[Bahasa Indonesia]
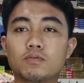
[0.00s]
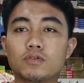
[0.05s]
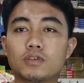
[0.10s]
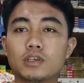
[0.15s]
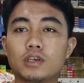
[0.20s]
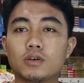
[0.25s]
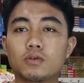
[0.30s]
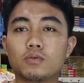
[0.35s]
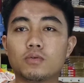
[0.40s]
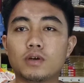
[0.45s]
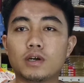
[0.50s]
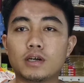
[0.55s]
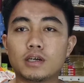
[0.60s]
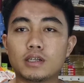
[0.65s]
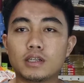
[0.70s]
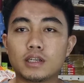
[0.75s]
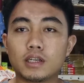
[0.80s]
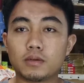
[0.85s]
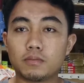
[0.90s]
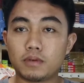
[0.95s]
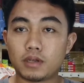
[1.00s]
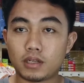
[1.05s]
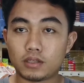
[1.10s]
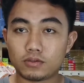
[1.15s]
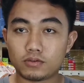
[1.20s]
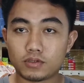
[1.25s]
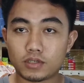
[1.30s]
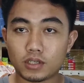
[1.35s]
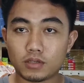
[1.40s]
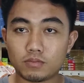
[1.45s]
punya uang
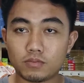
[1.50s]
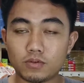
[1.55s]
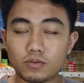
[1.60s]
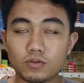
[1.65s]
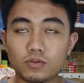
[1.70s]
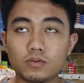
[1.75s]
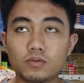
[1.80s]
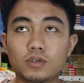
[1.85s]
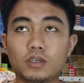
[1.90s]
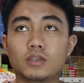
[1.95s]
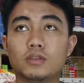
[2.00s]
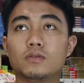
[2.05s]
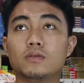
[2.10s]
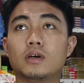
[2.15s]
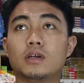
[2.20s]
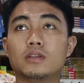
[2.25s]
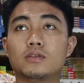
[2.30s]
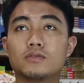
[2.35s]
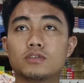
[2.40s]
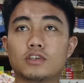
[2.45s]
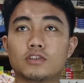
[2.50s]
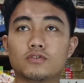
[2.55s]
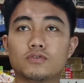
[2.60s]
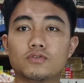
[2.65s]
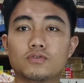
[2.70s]
500 ribu gitu atau 1